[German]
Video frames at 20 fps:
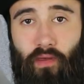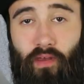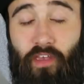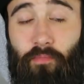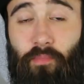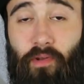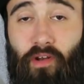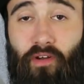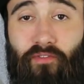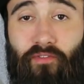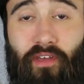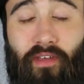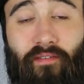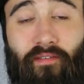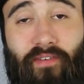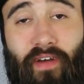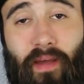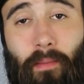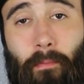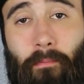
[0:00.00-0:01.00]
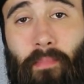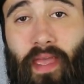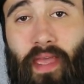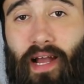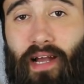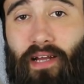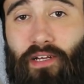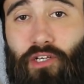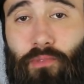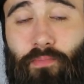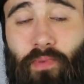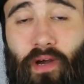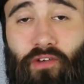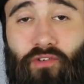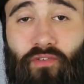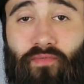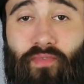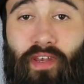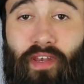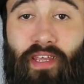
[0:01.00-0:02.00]
Ich bin auf jeden Fall mega
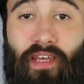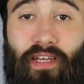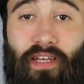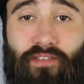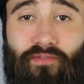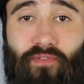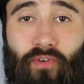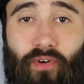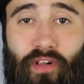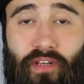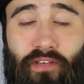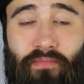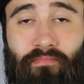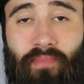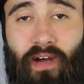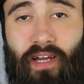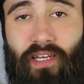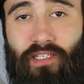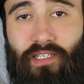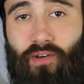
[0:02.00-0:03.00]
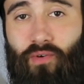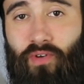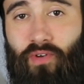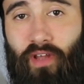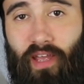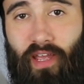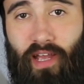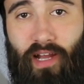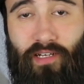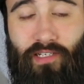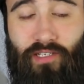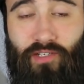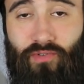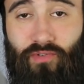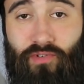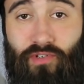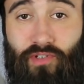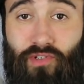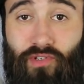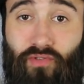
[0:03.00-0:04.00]
gespannt und wenn ihr das wollt, mache ich auch eine
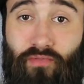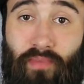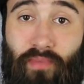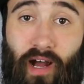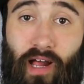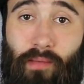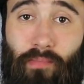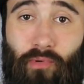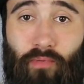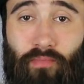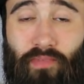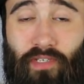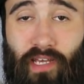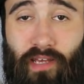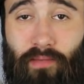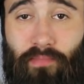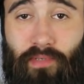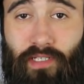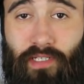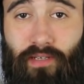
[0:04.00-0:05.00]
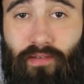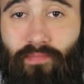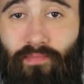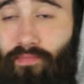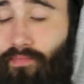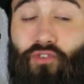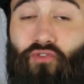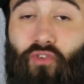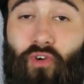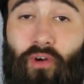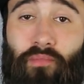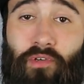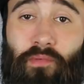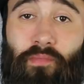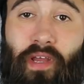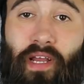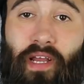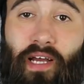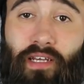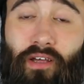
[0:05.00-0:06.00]
Reaktion zum Album selbst. Ich freue mich
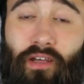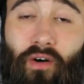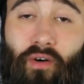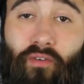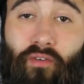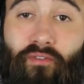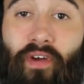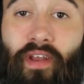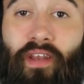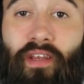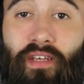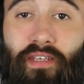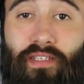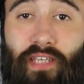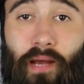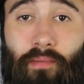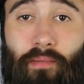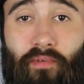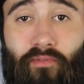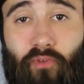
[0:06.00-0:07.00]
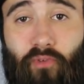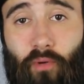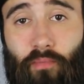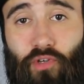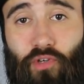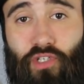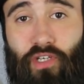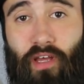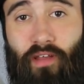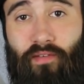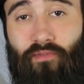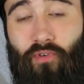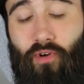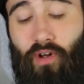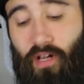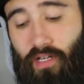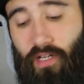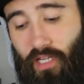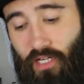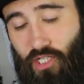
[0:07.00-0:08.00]
mega drauf. Wenn ihr das Album vorbestellen
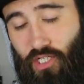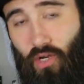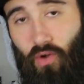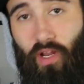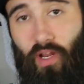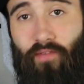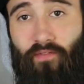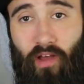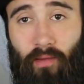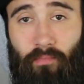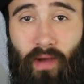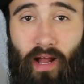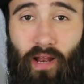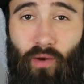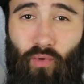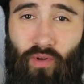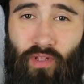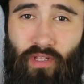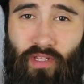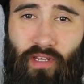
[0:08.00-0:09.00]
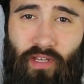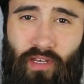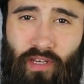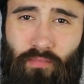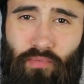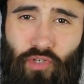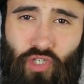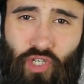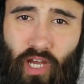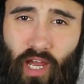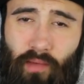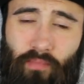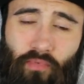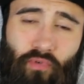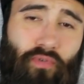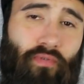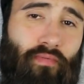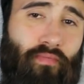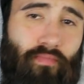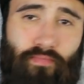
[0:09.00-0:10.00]
wollt, dann schaut einfach mal unten in die
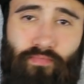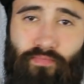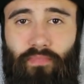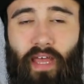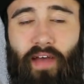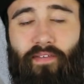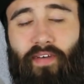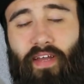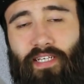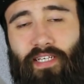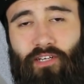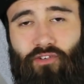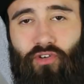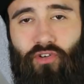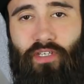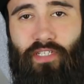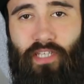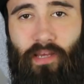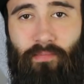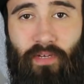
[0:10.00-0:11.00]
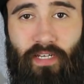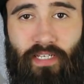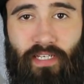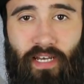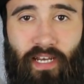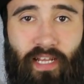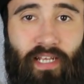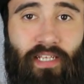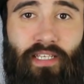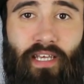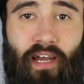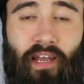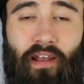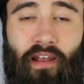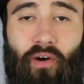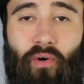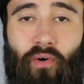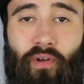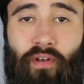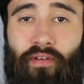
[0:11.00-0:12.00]
Beschreibung. Da werde ich natürlich sämtliche Links
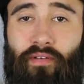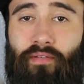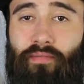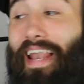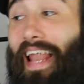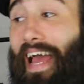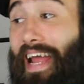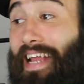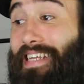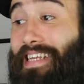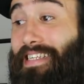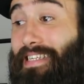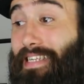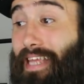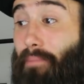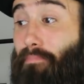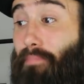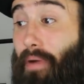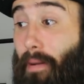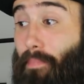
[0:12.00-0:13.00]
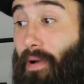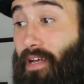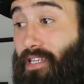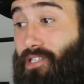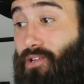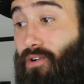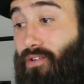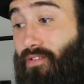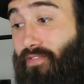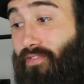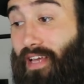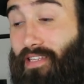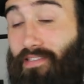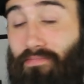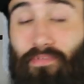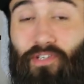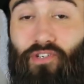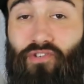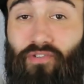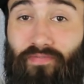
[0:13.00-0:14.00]
reinhauen. Allein der Papa-Song wäre es
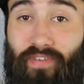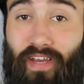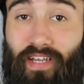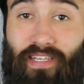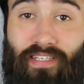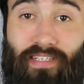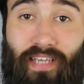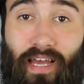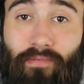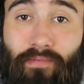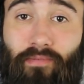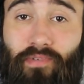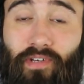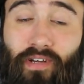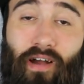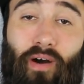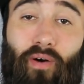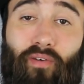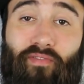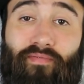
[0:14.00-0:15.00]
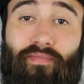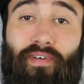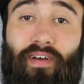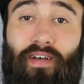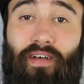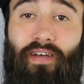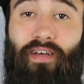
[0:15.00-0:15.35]
mir schon wert, das Album zu kaufen.